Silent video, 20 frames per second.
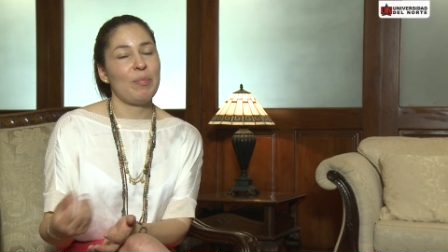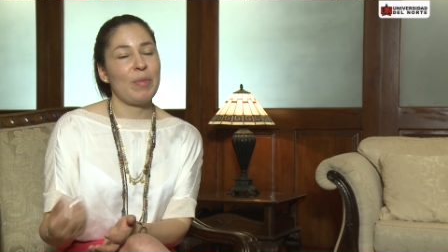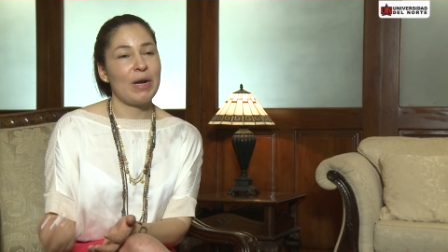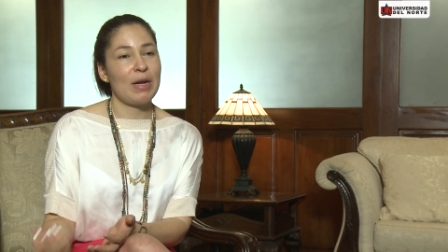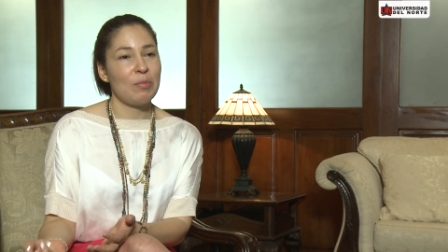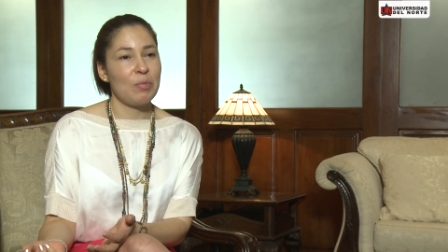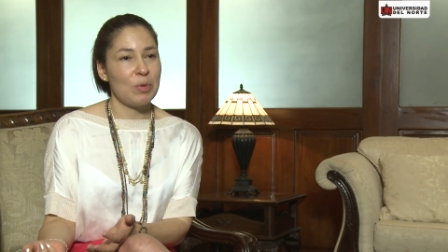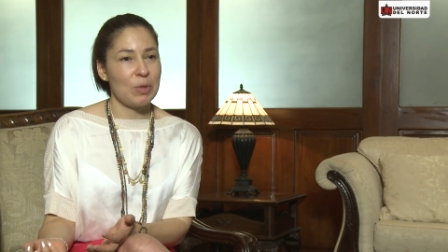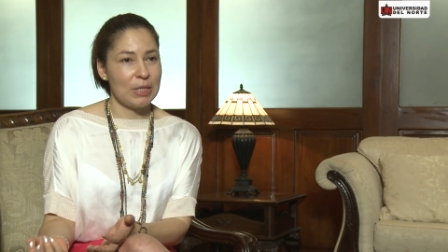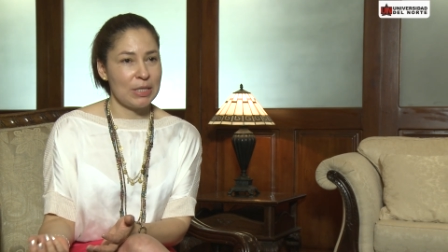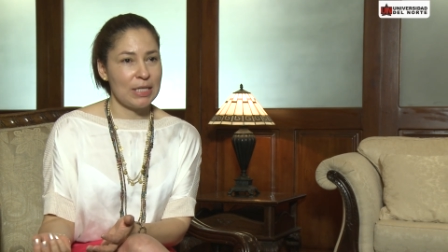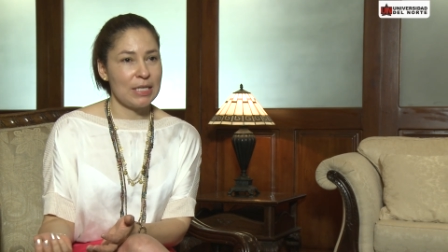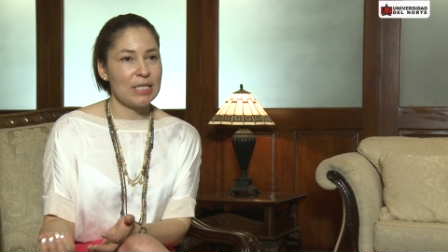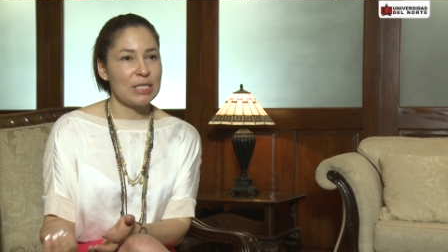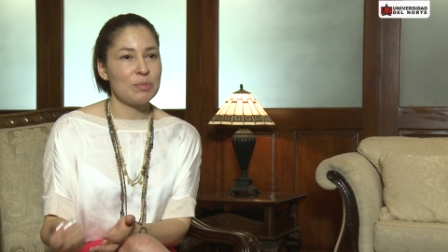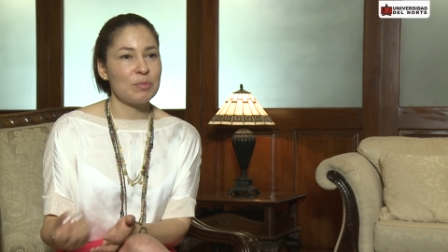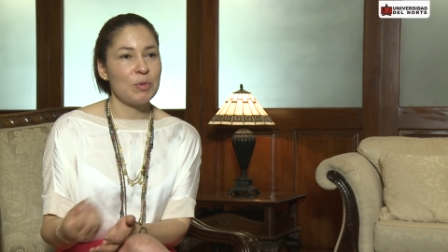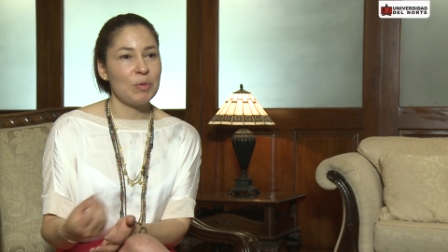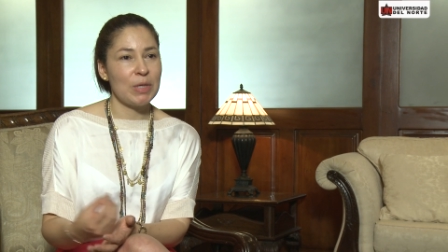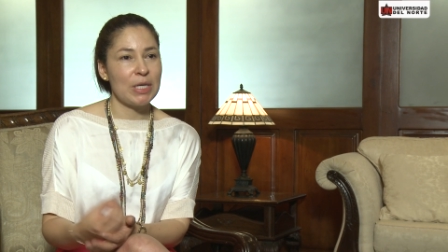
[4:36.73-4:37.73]
para
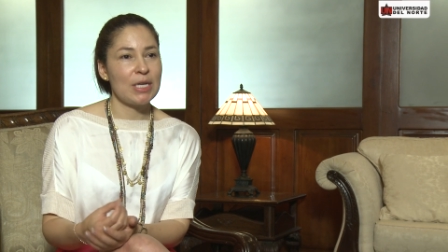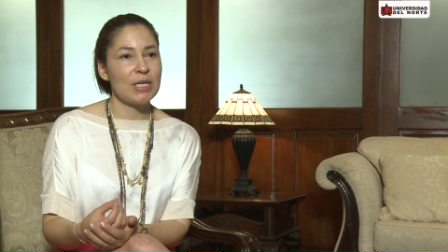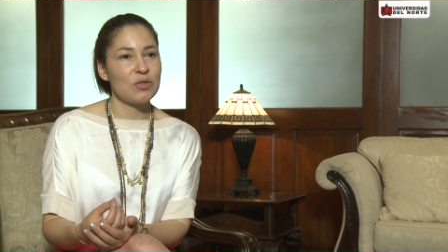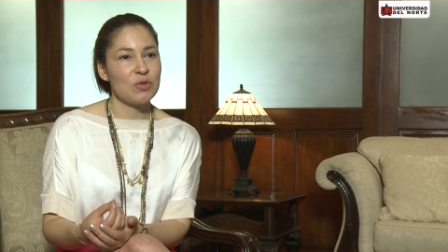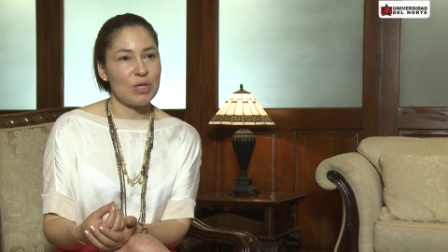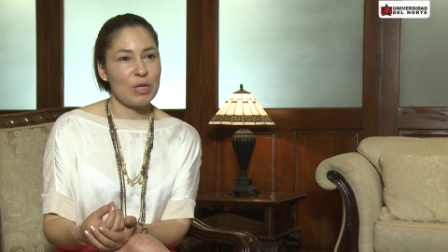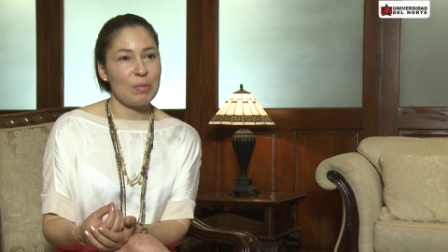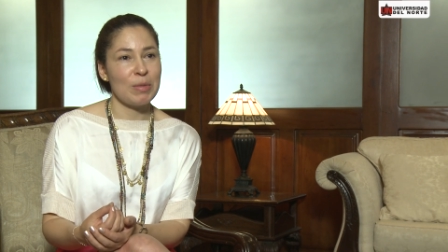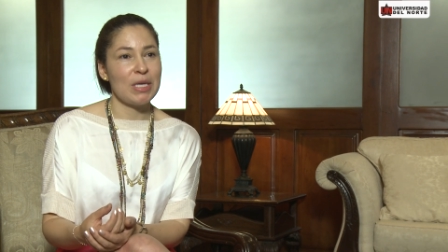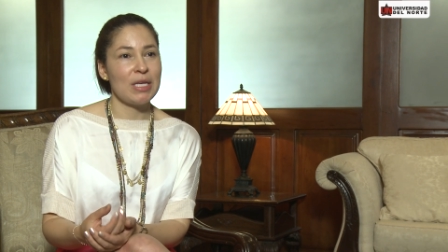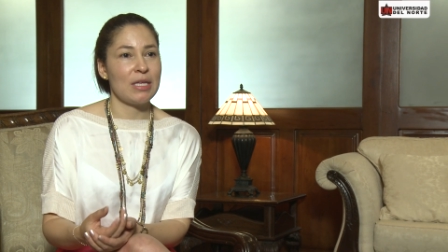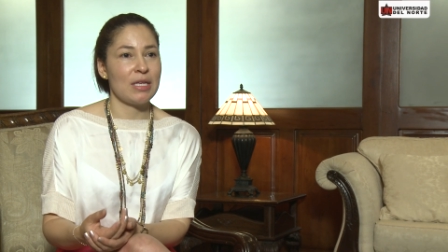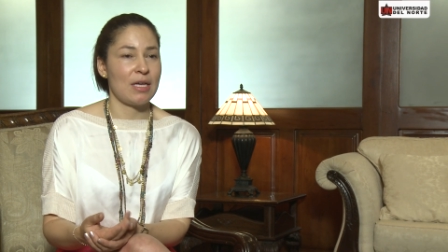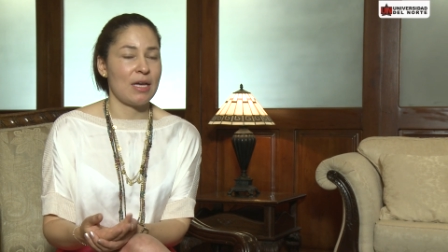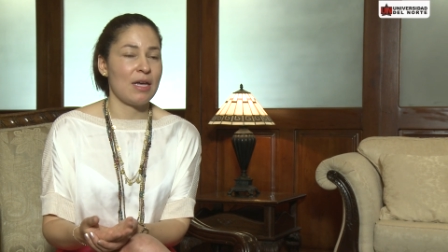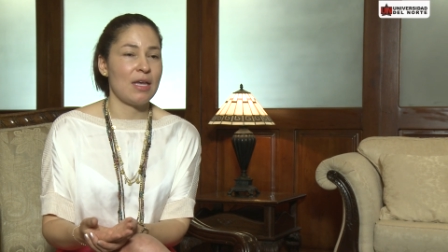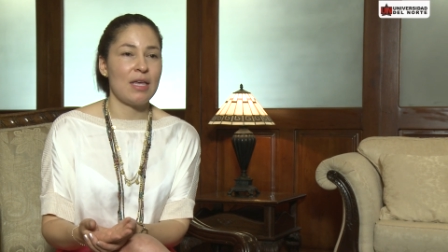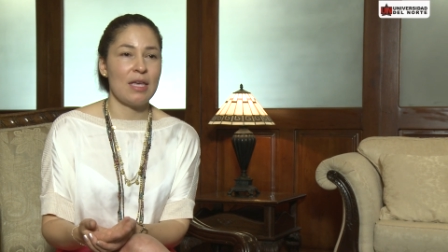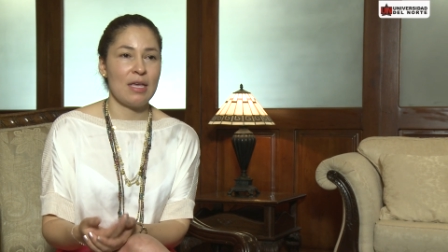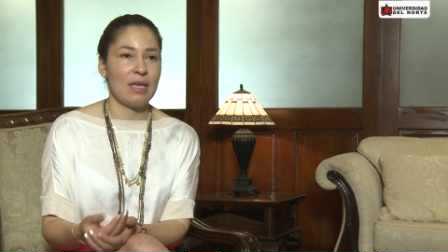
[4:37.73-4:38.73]
políticas públicas una
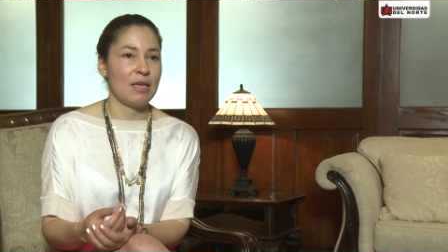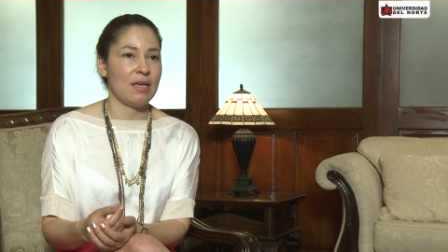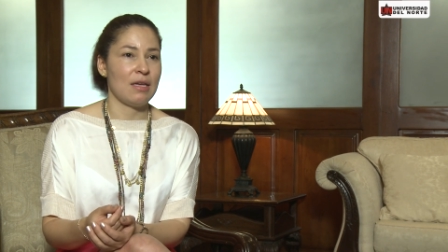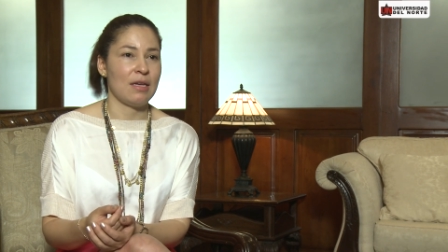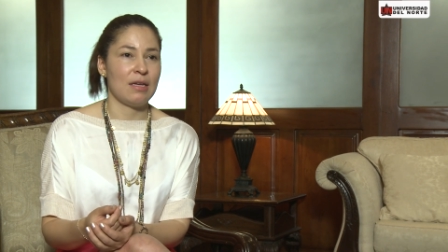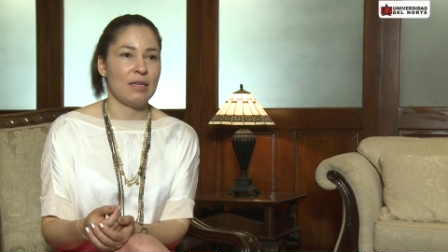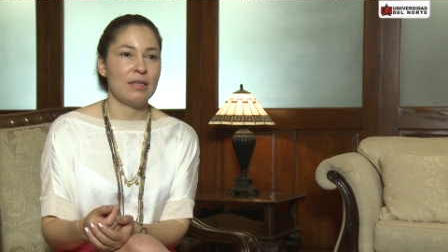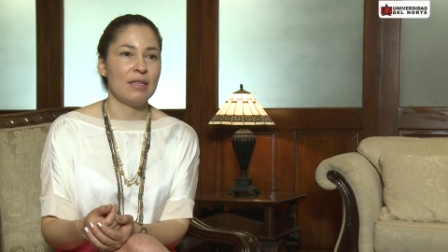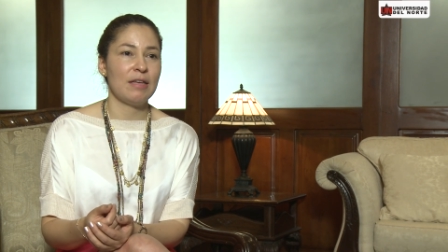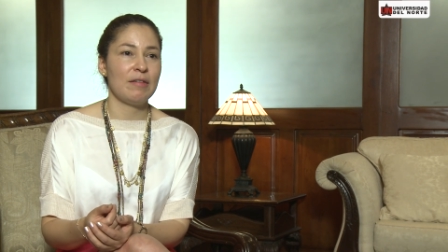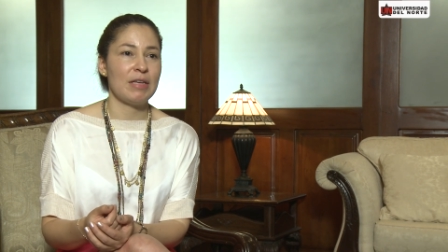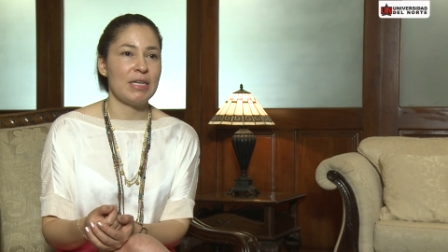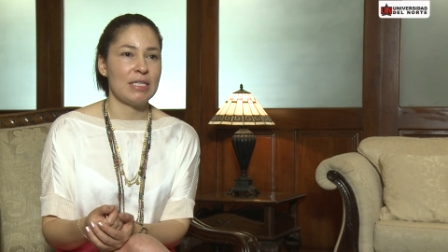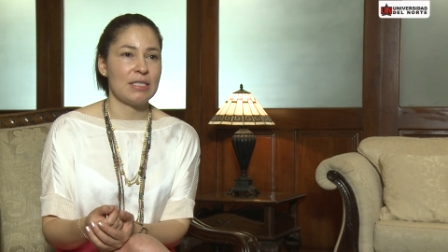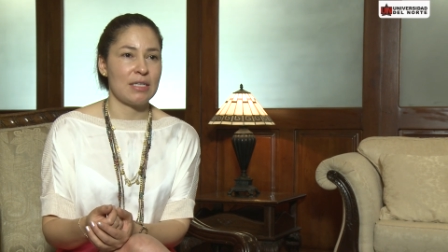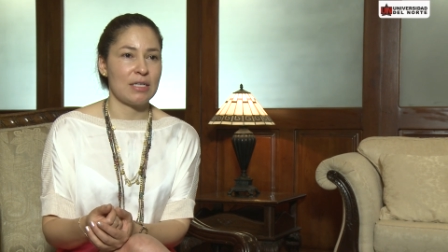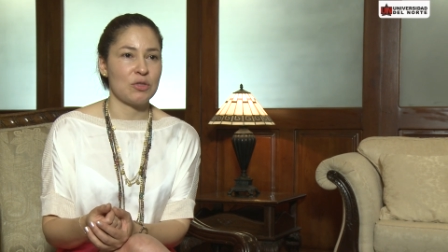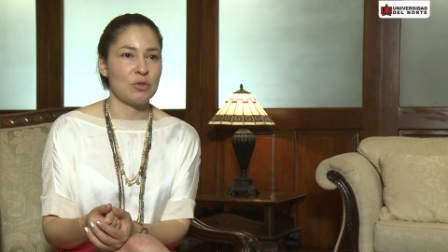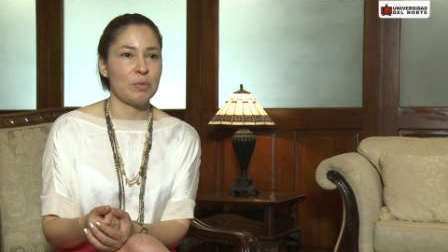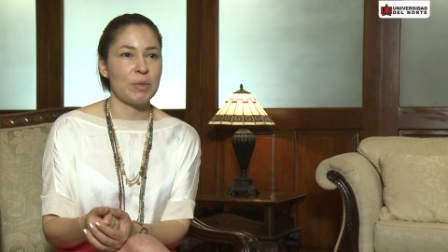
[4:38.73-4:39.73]
medida de,
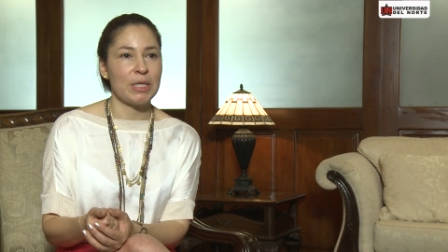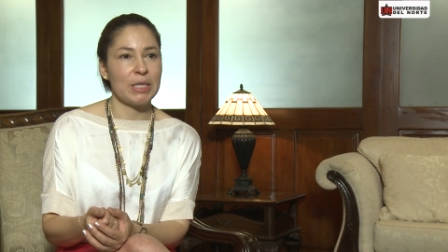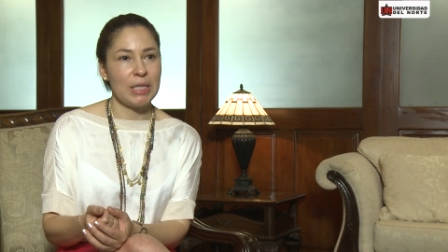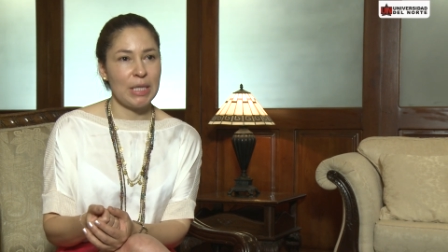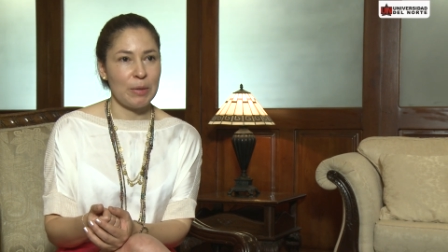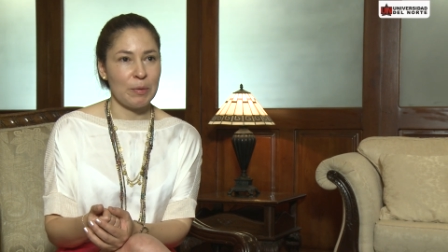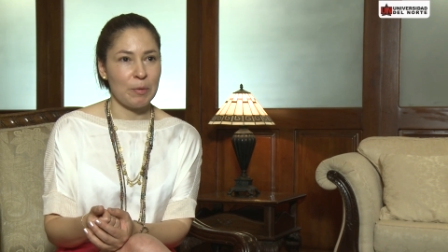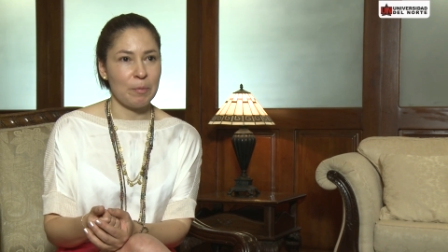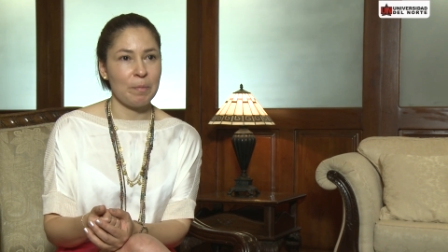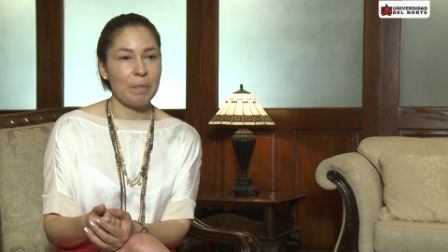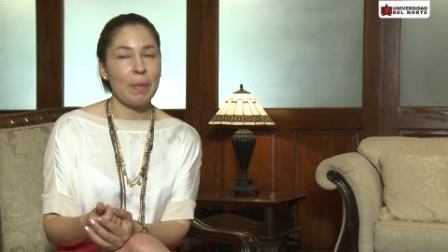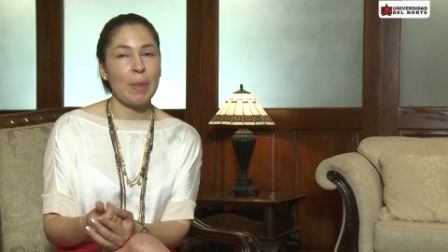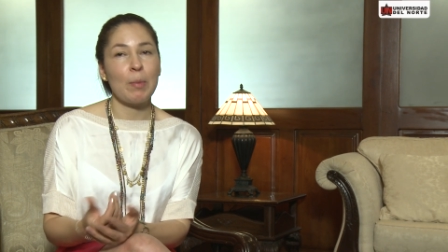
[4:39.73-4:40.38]
bienestar subjetivo.